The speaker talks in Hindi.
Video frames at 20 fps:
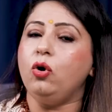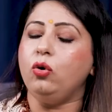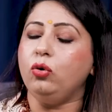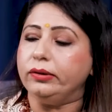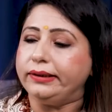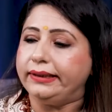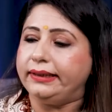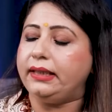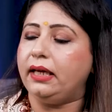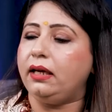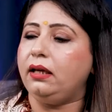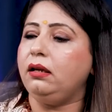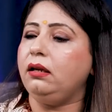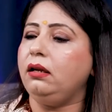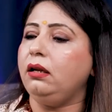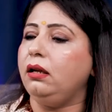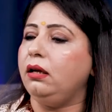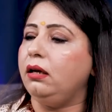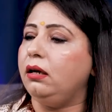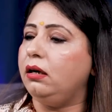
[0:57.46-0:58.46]
उस
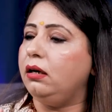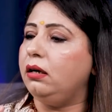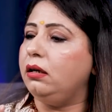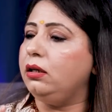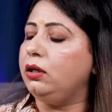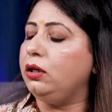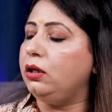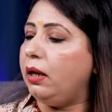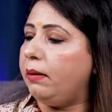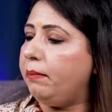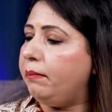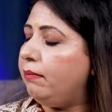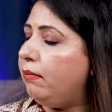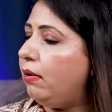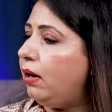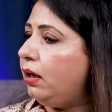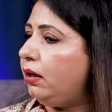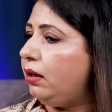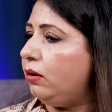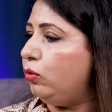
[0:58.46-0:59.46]
दिन
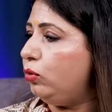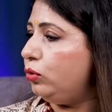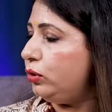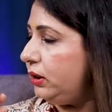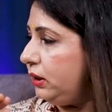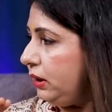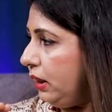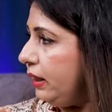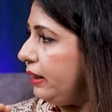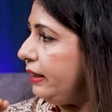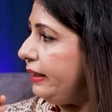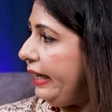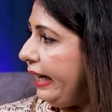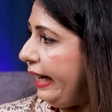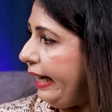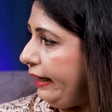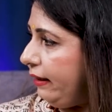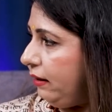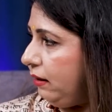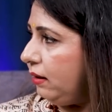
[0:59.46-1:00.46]
नंबर उस
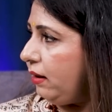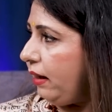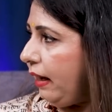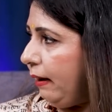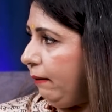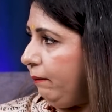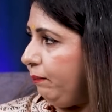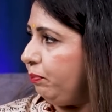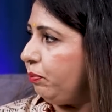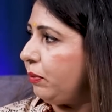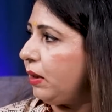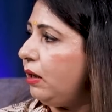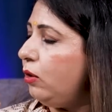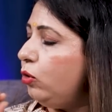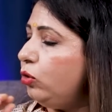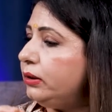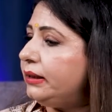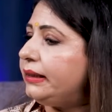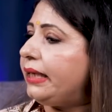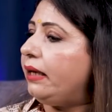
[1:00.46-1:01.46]
डेट के
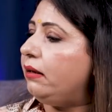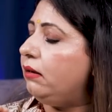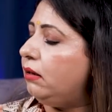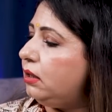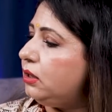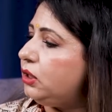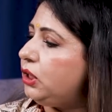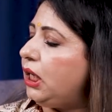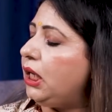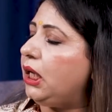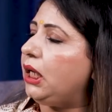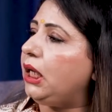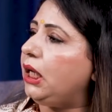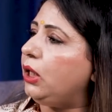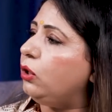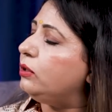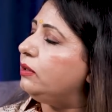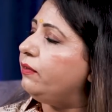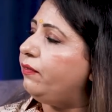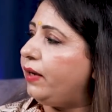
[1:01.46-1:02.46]
उस एनर्जी की
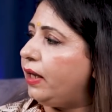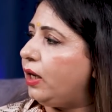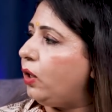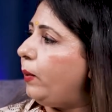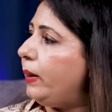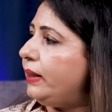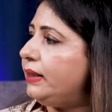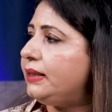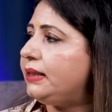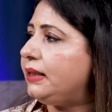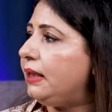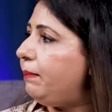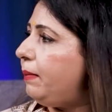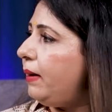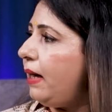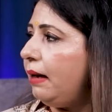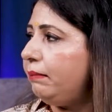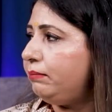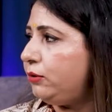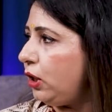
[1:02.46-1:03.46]
उस फ्रीक्वेंसी
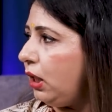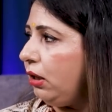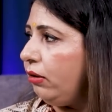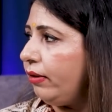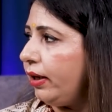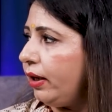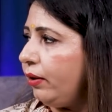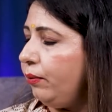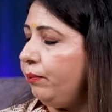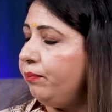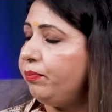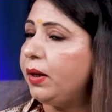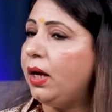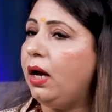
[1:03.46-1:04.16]
पे आप चल रहे हो